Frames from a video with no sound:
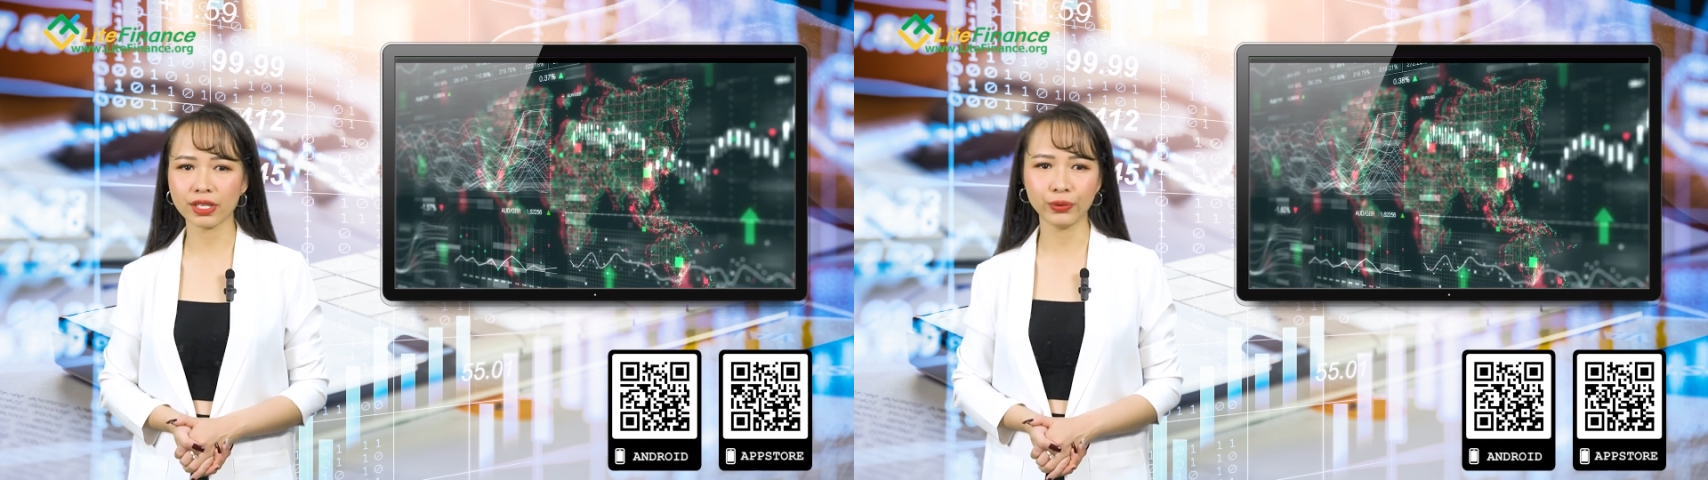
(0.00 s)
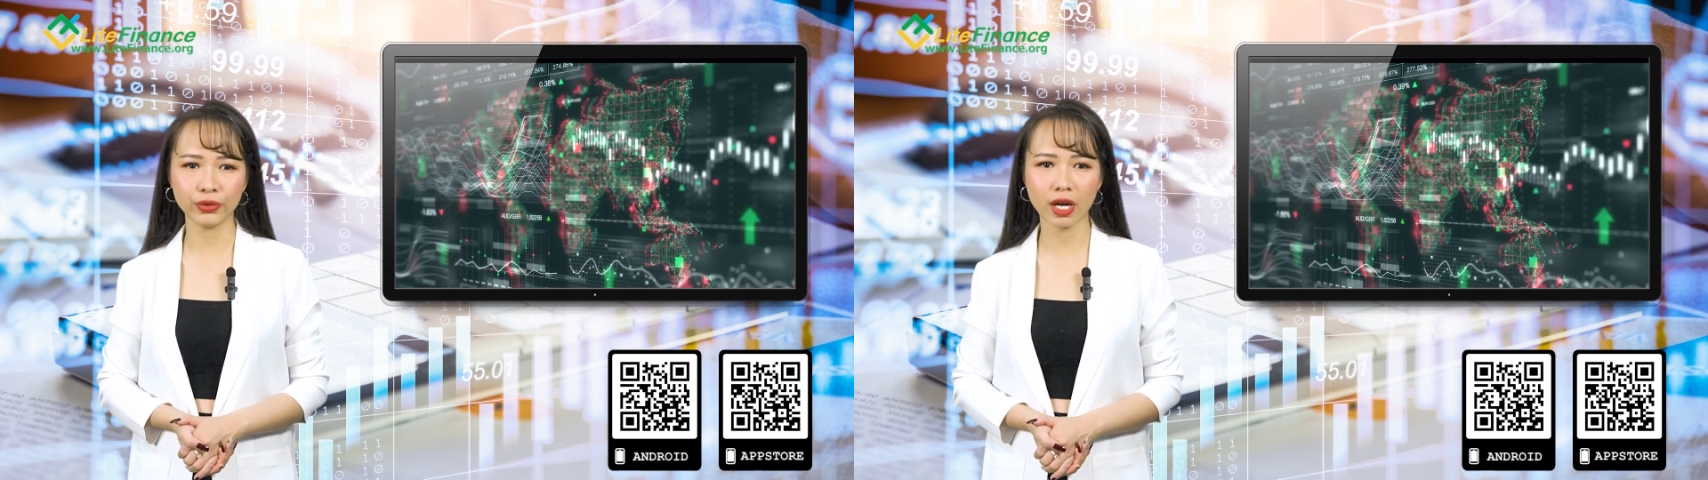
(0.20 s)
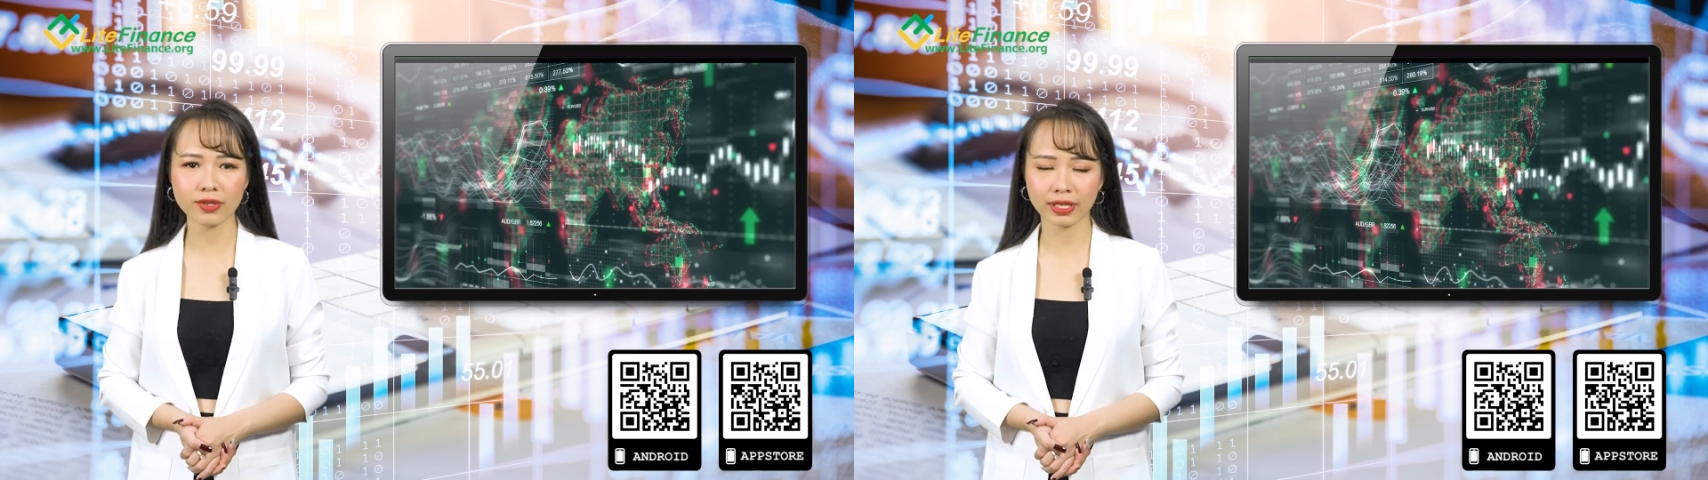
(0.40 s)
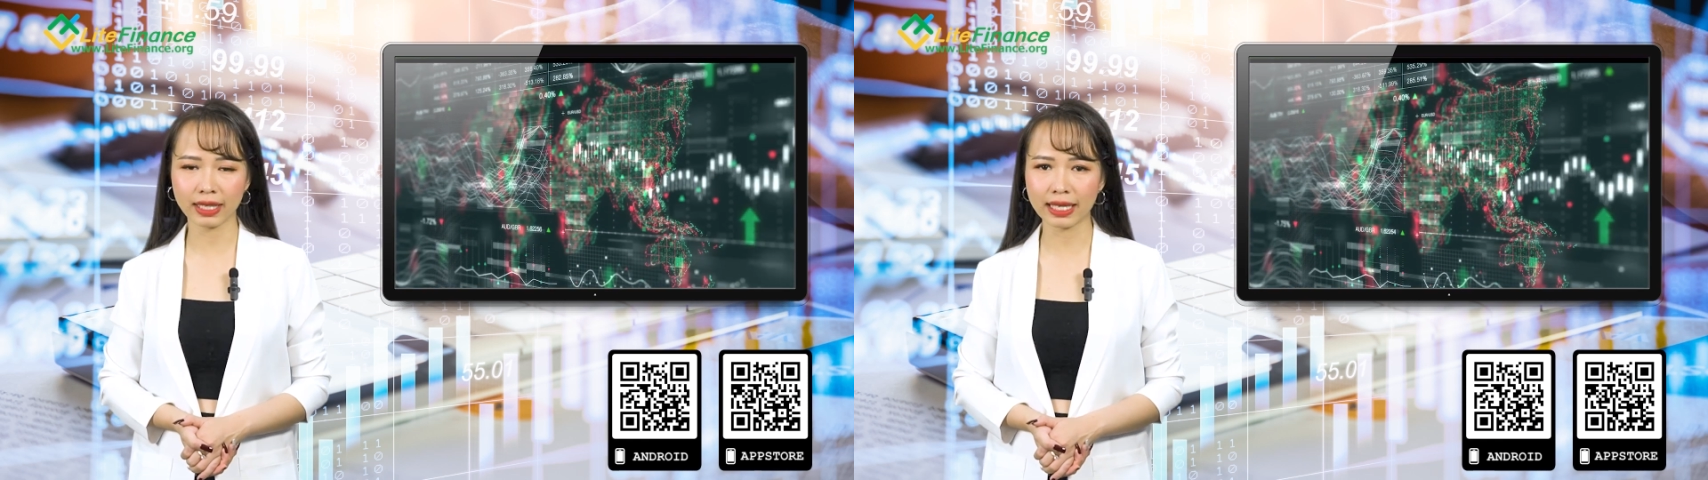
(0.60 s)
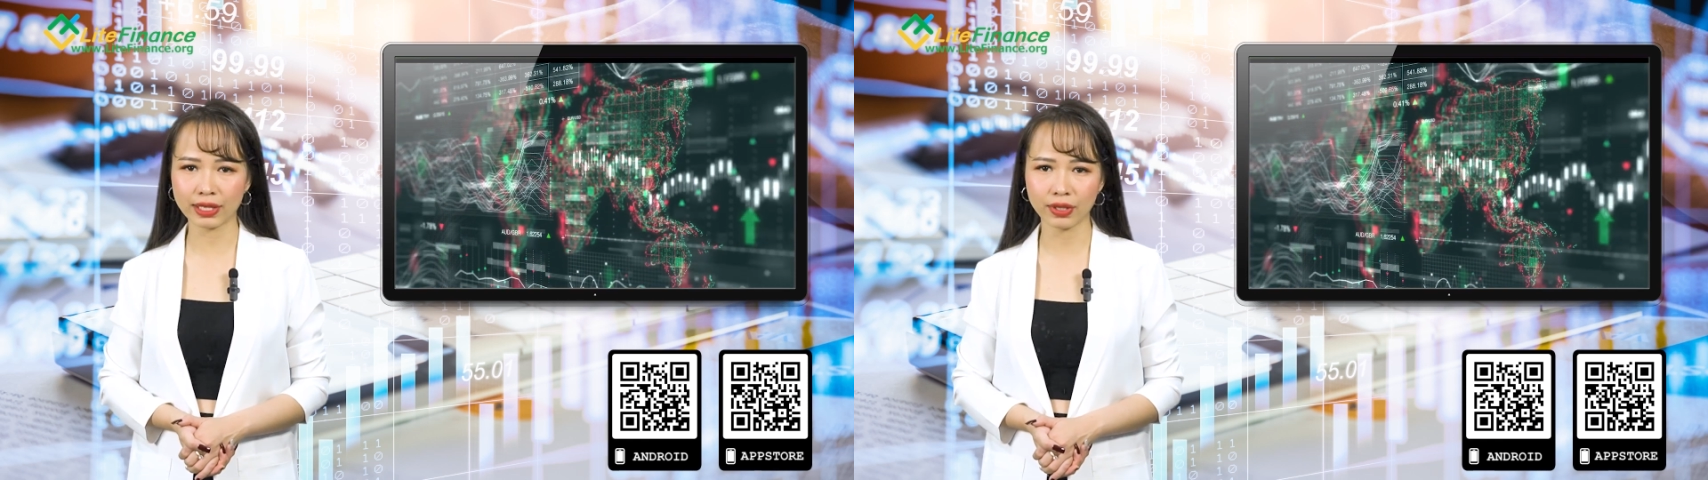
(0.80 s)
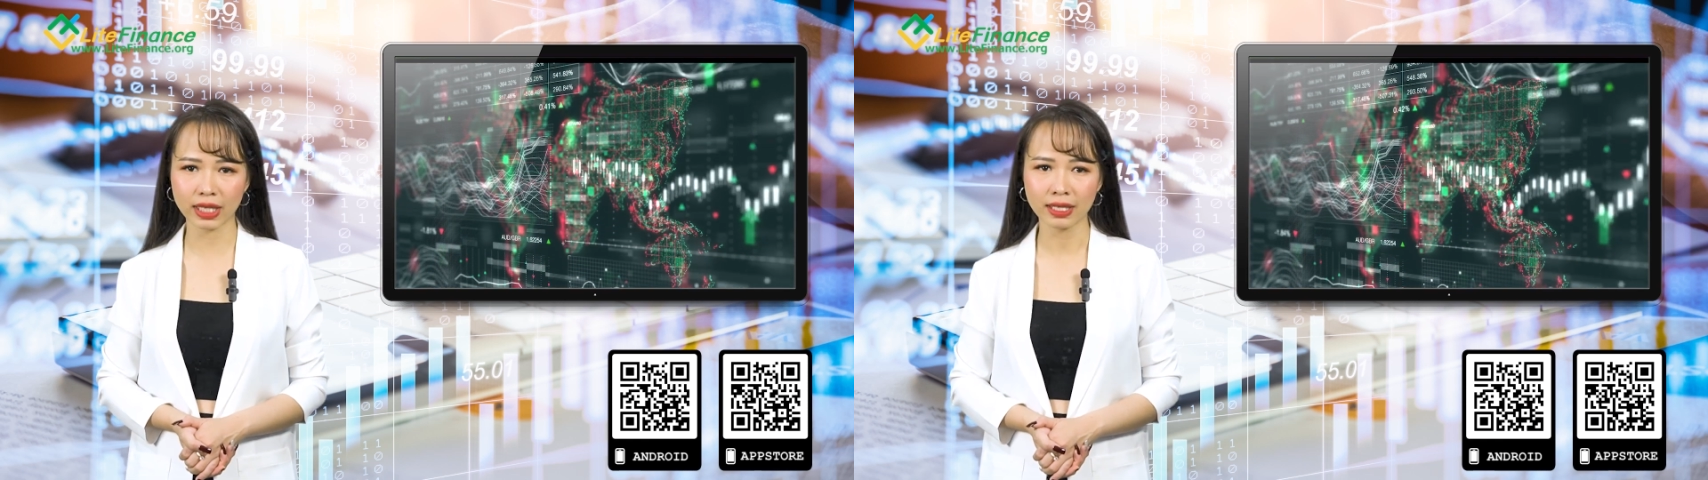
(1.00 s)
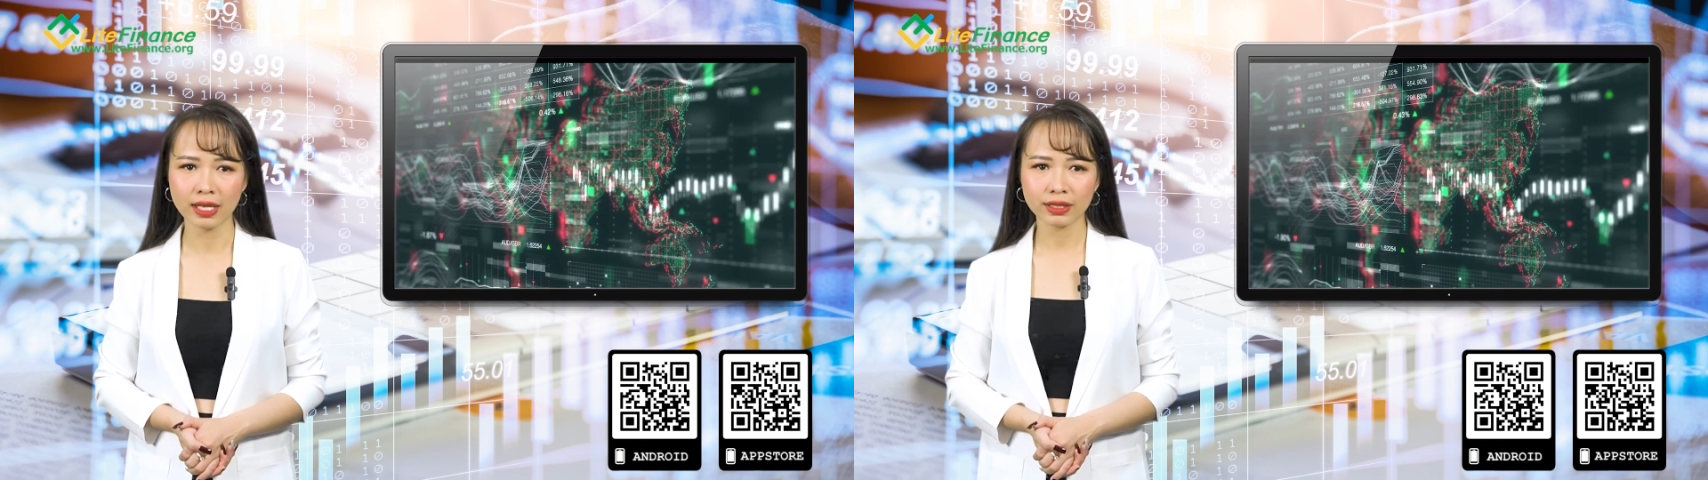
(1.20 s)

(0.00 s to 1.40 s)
chế rủi ro cho các nhà giao dịch,